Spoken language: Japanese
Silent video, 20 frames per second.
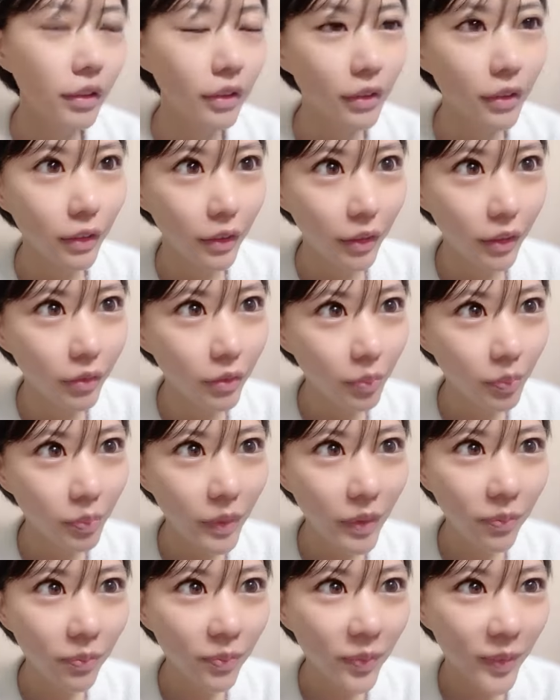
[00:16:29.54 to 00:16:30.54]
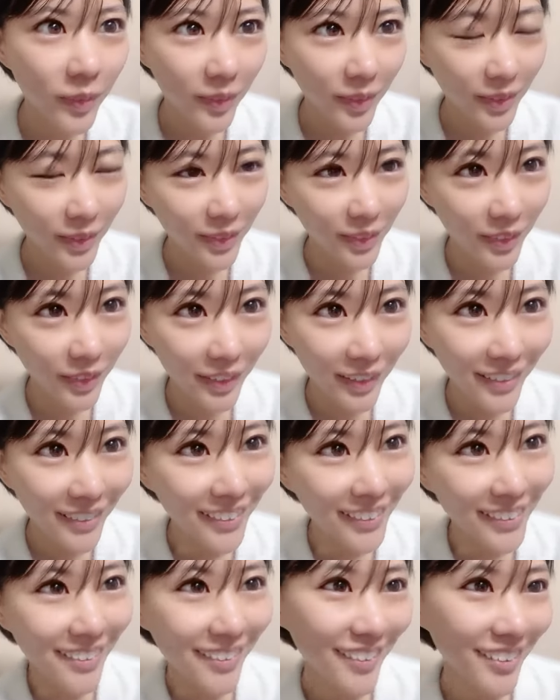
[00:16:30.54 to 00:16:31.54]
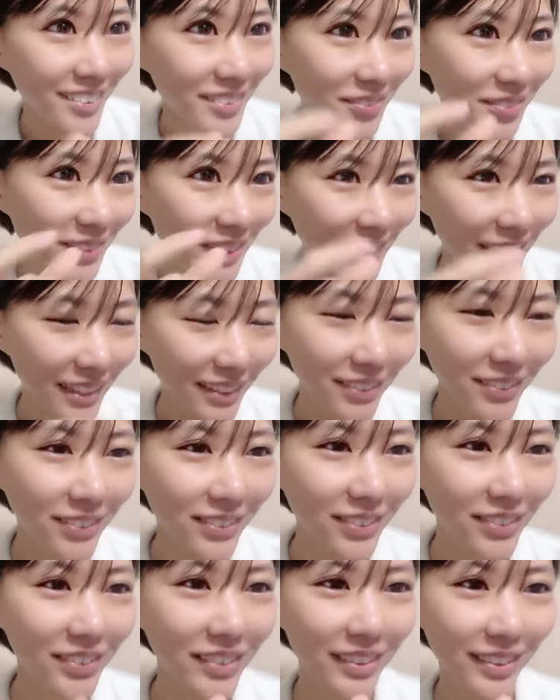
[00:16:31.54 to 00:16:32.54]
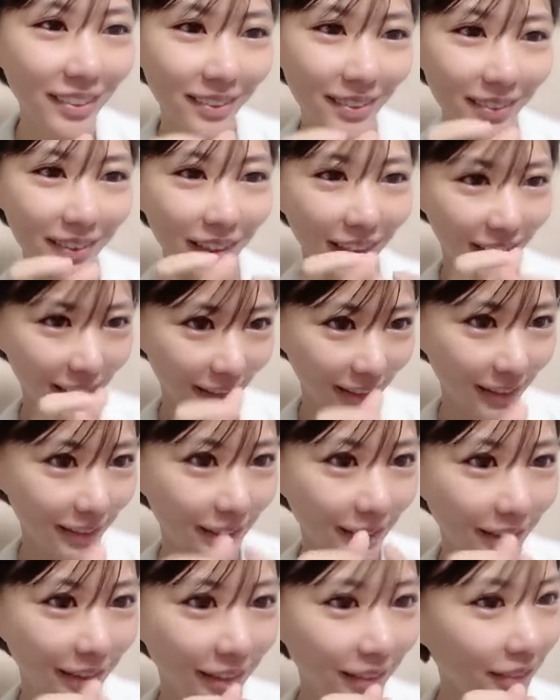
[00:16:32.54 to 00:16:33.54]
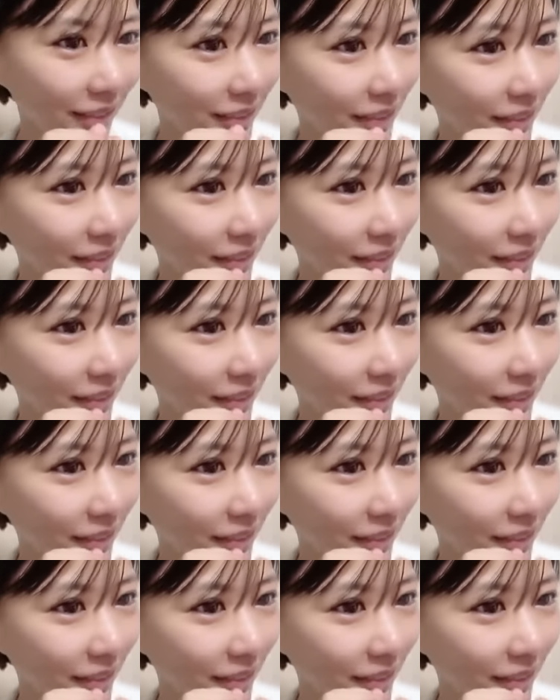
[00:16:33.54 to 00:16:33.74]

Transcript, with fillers: であの VIP の人があの前の方にいるんかなって